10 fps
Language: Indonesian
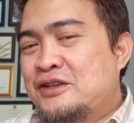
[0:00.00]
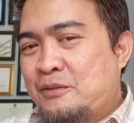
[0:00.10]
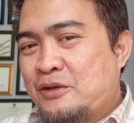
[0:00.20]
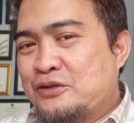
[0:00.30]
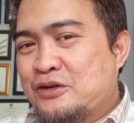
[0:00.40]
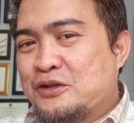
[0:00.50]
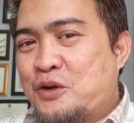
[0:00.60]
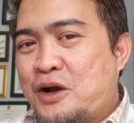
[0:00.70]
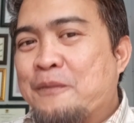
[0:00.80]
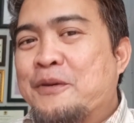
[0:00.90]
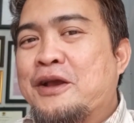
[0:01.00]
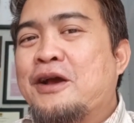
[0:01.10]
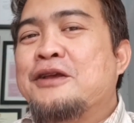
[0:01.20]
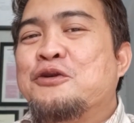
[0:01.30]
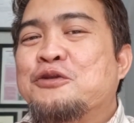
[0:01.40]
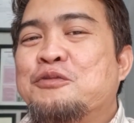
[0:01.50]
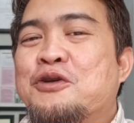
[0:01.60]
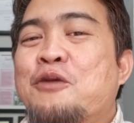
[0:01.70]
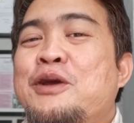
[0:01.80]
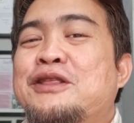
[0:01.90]
termasuk ketua KPK ikut
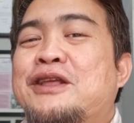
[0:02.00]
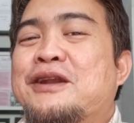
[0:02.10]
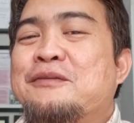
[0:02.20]
berkomentar